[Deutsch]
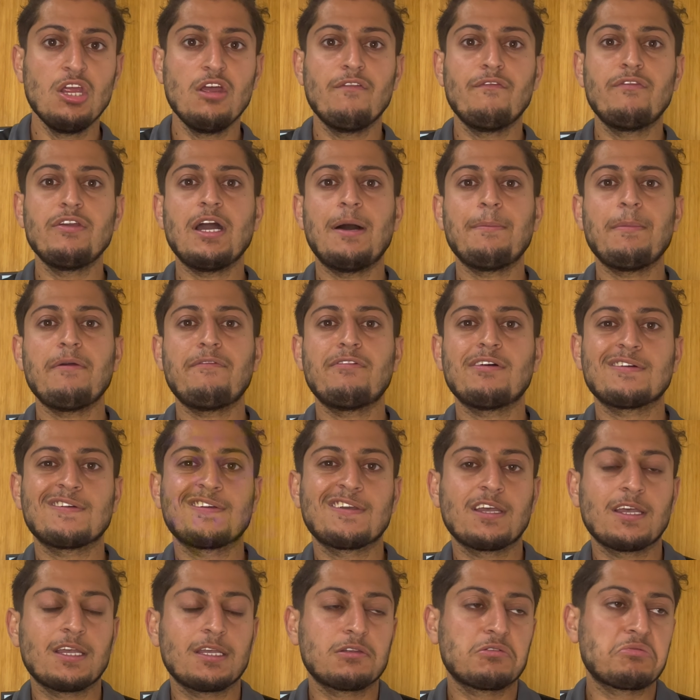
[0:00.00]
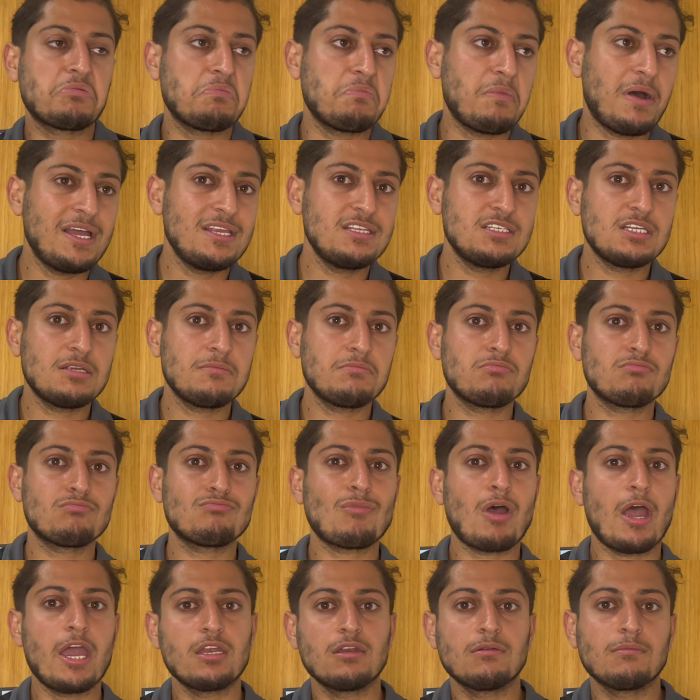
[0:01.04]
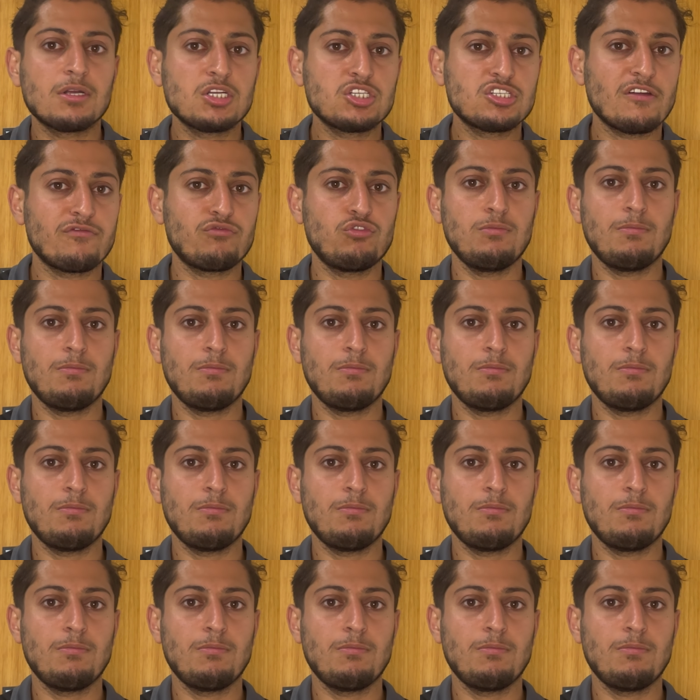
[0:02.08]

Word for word: Wir haben einfach gemeinsam eine Mannschaft